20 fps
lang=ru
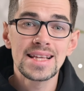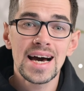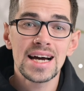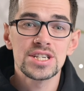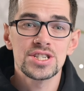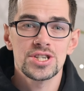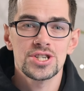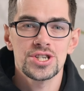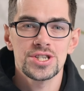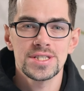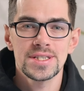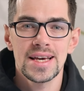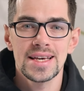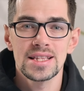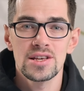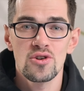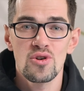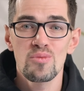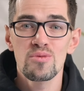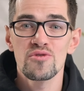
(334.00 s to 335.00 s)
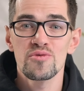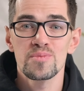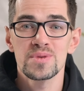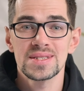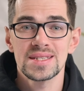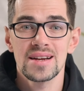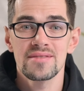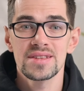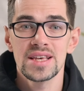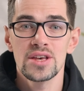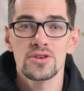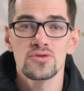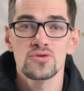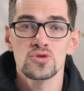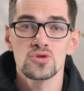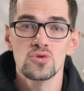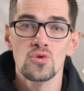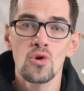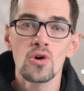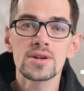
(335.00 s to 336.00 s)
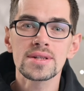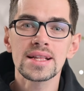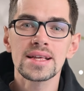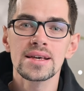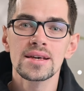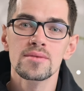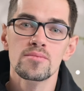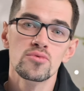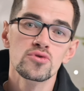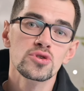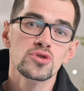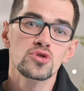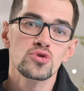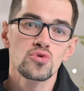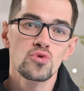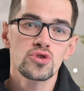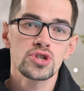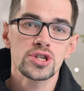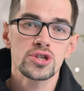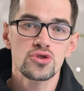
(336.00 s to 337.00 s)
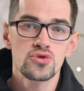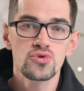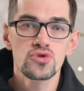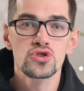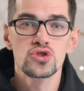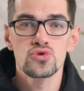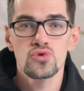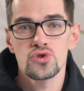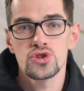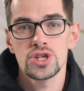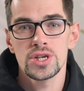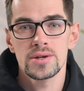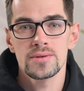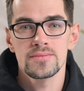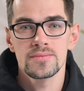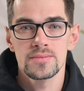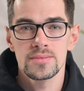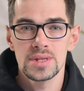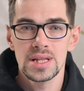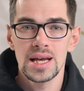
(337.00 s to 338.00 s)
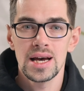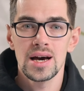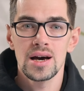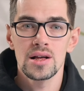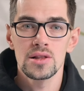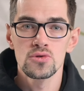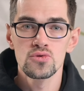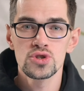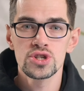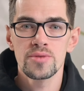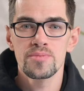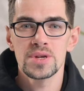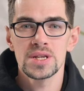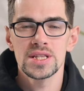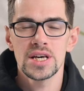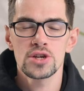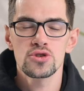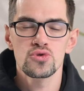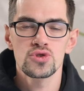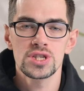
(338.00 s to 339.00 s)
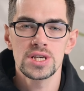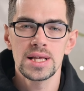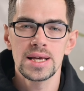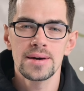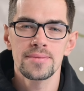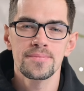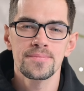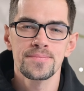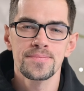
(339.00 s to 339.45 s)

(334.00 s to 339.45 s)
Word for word: также шоссейная обувь по сравнению с горной будет тоже чуть жестче для лучшей передачи усилия.